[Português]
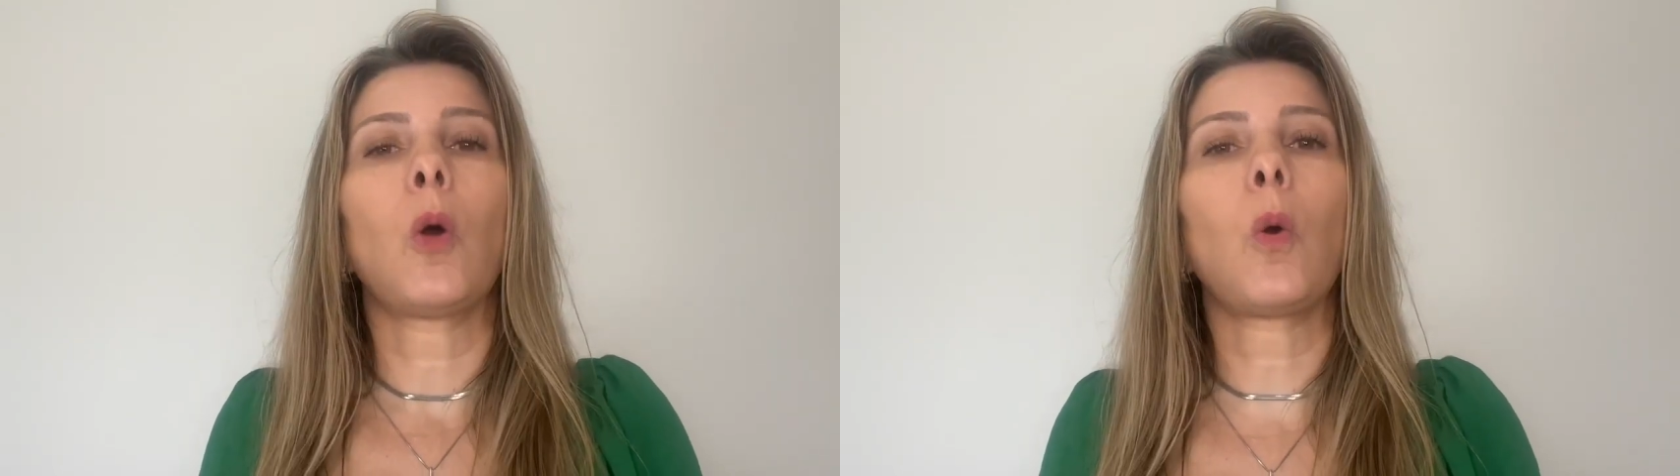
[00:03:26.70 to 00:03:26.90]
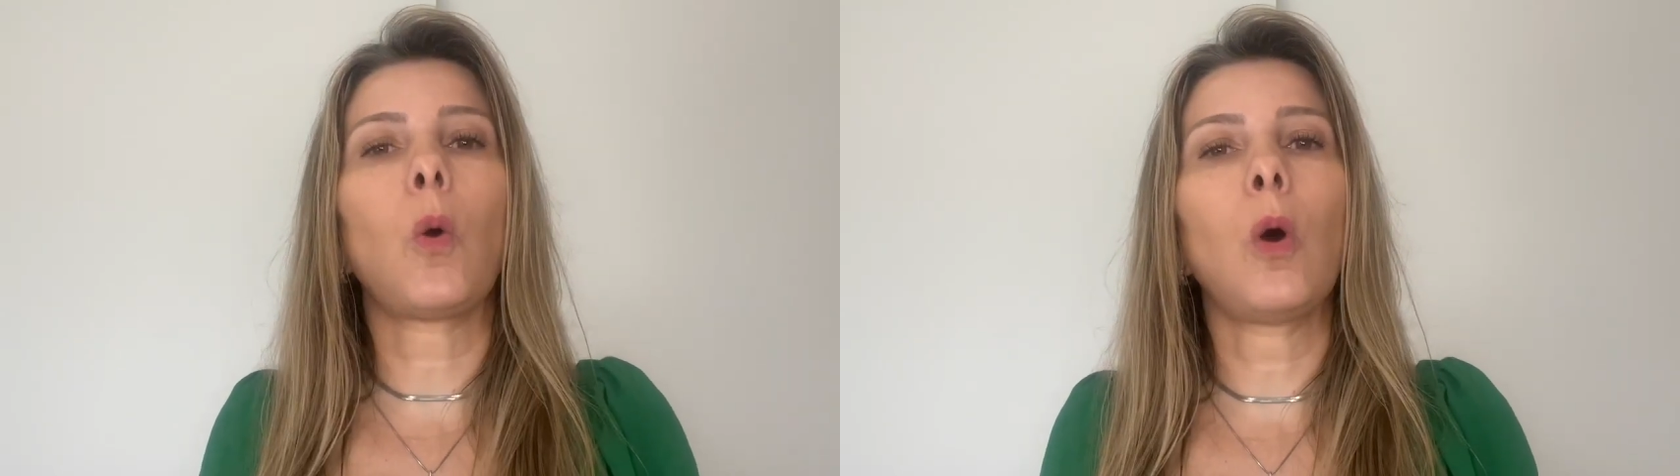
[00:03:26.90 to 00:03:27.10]

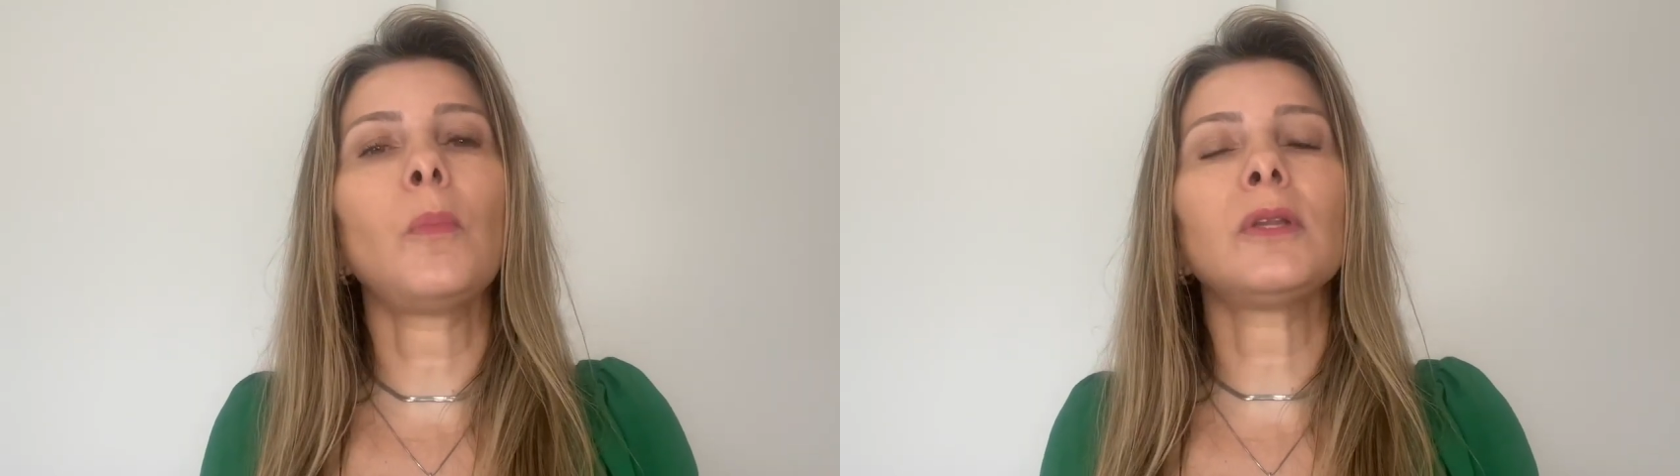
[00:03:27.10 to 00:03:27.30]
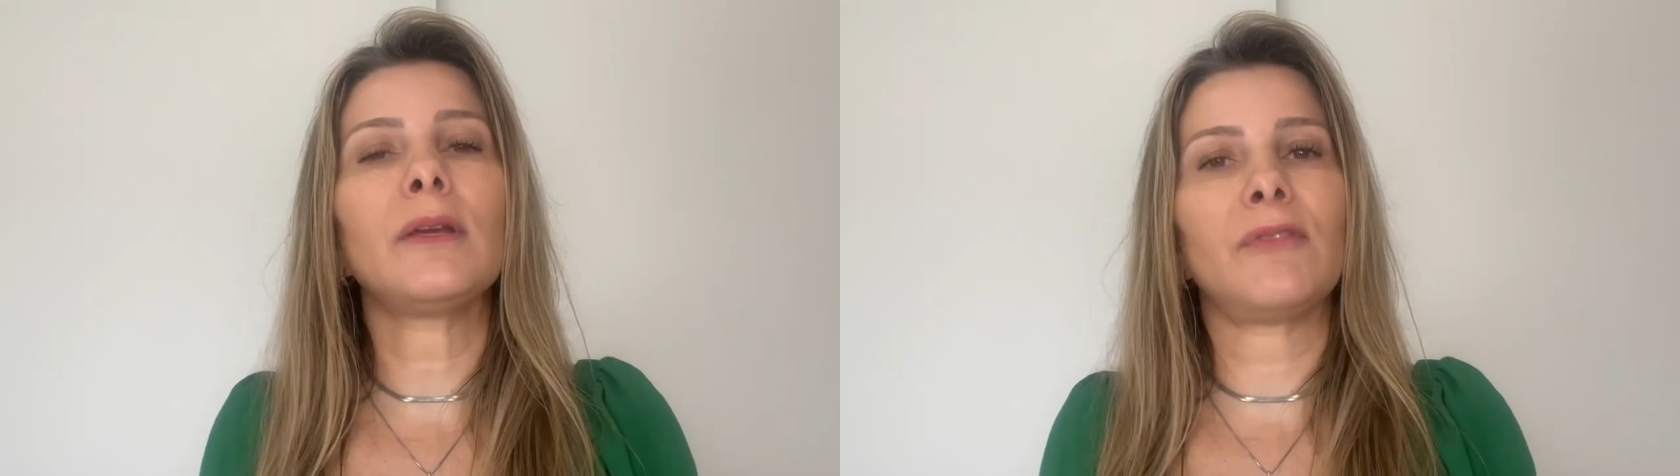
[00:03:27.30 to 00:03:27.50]

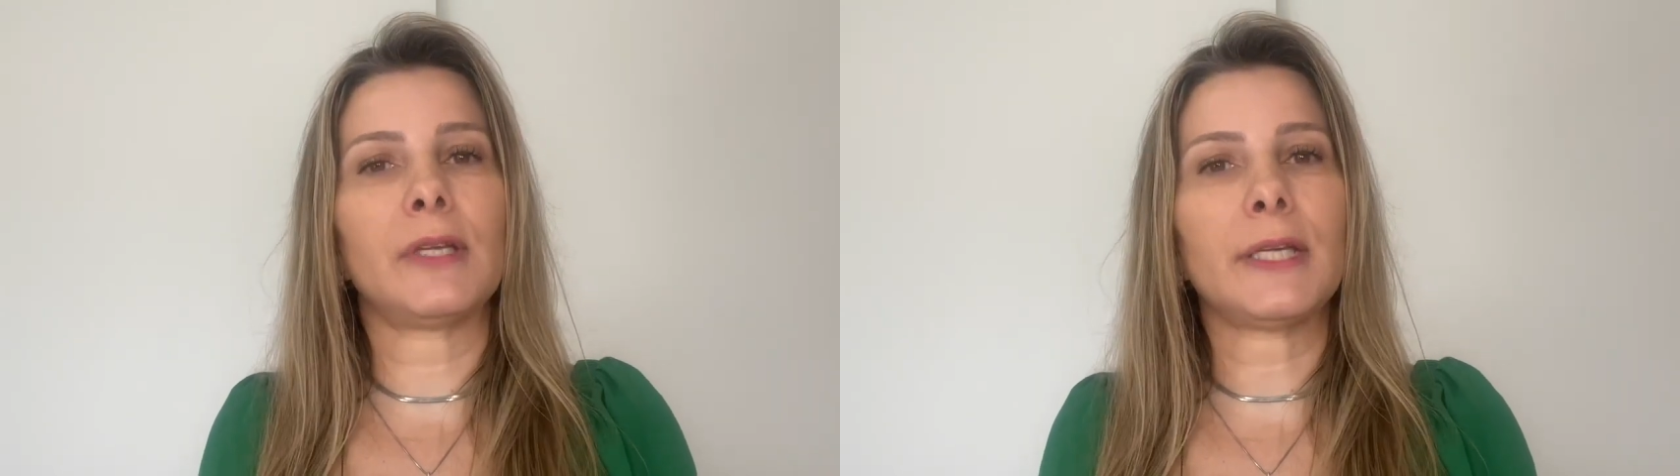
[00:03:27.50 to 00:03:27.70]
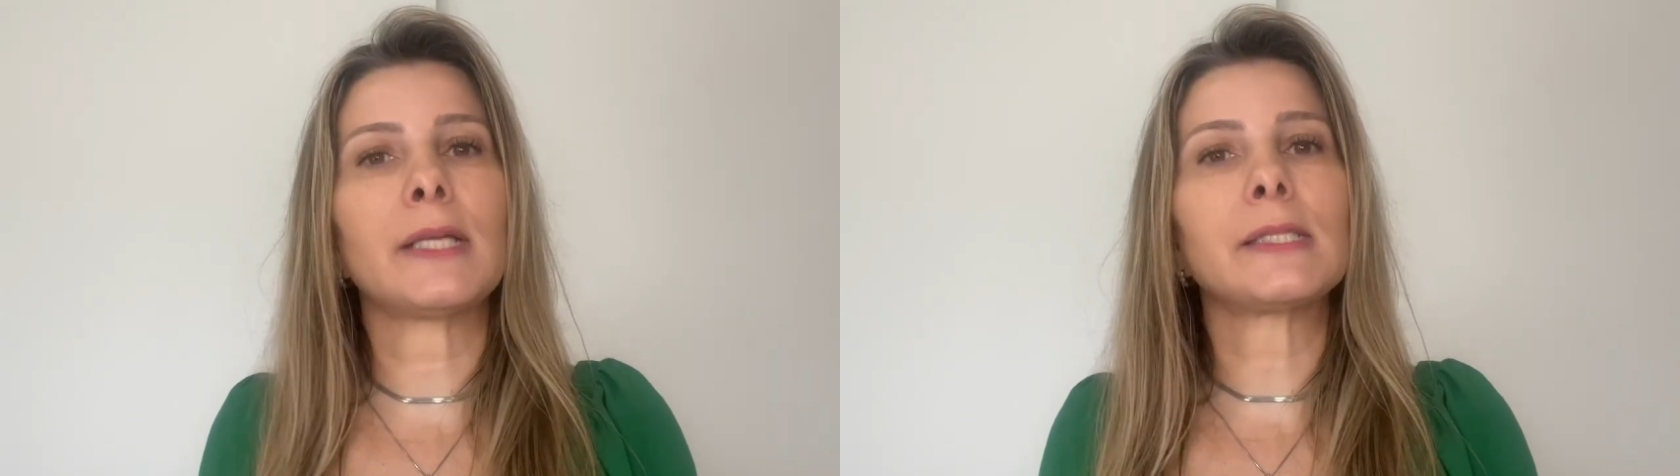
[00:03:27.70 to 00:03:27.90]
Como
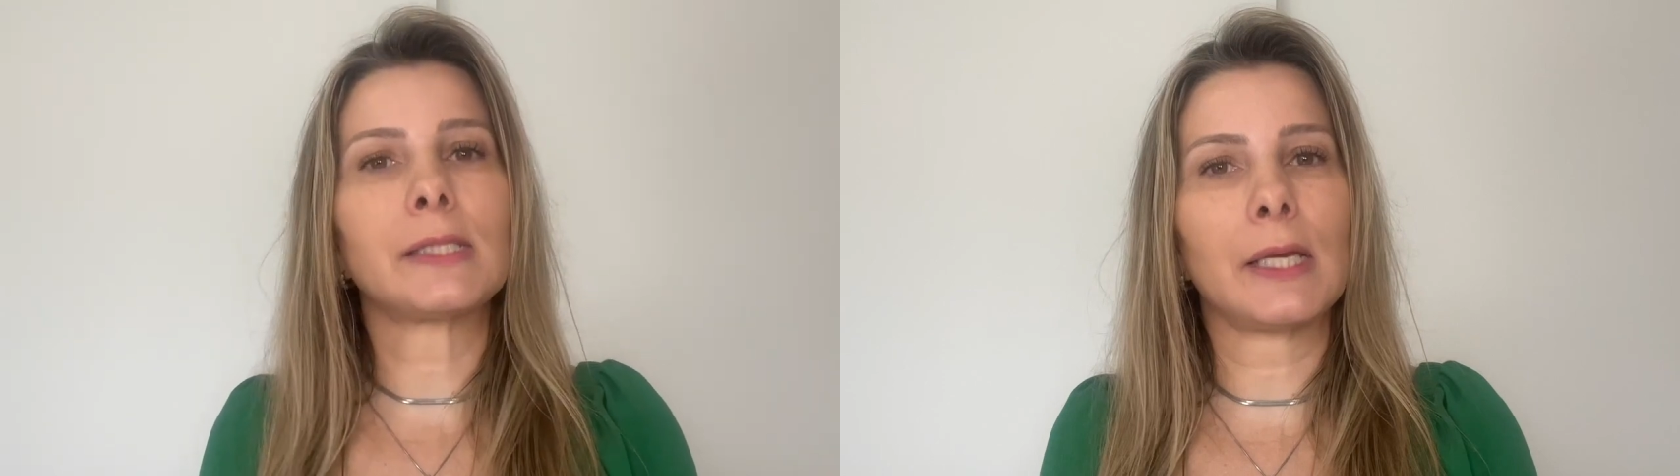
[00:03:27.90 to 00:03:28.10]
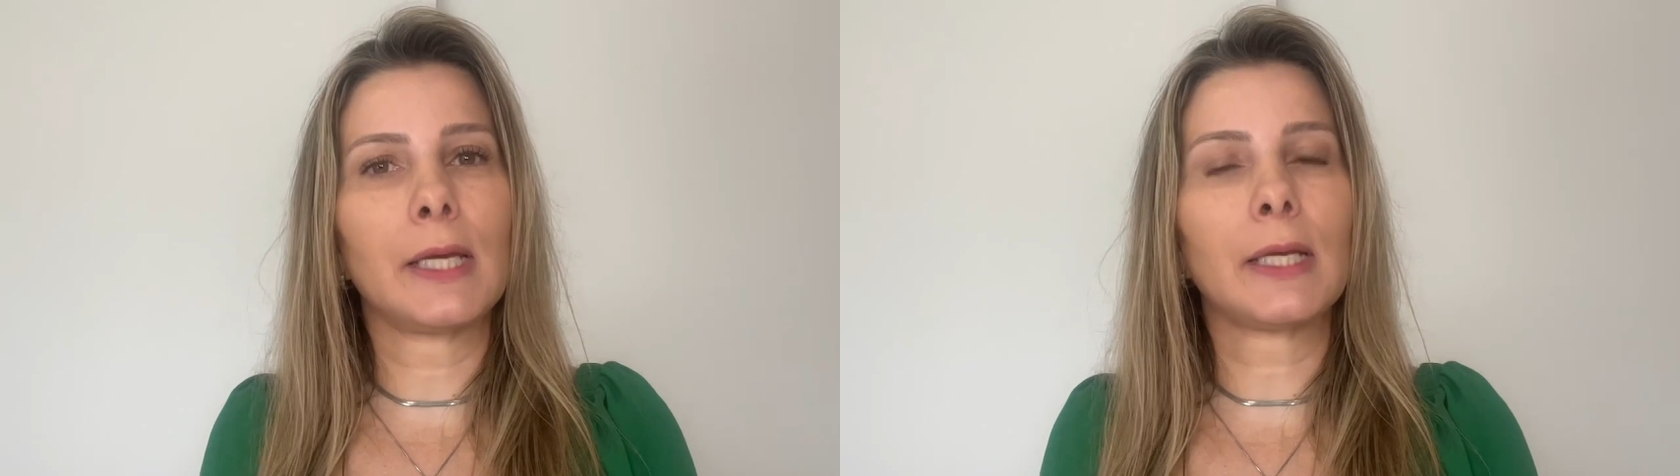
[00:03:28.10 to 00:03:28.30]
deveria
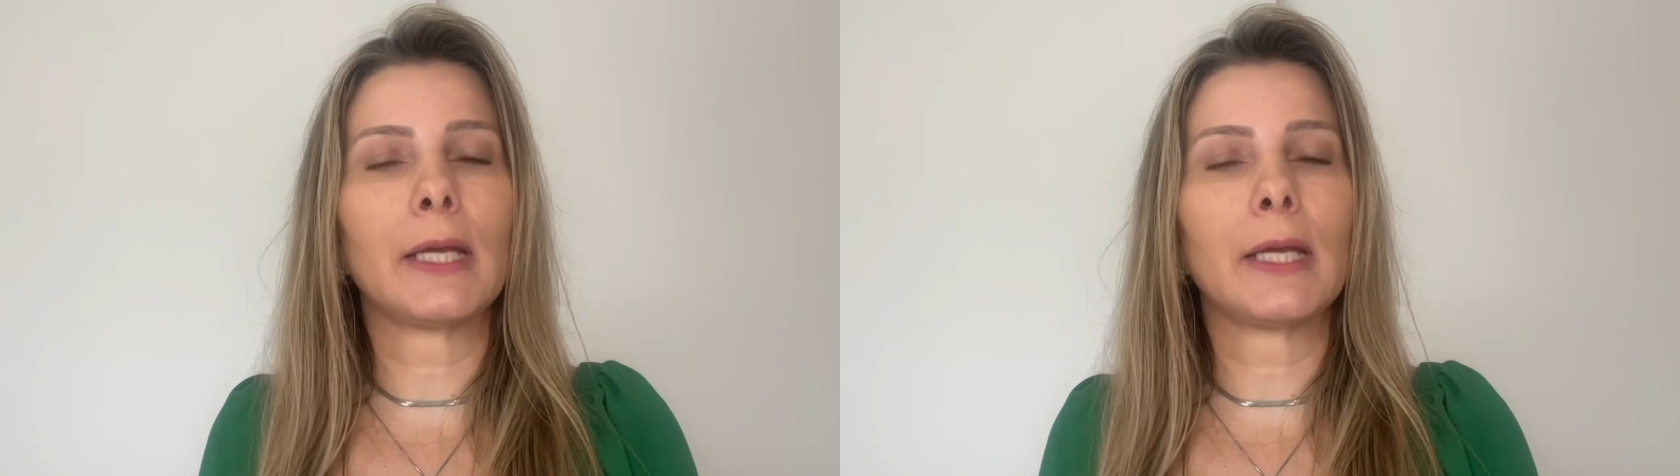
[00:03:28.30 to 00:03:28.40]
ser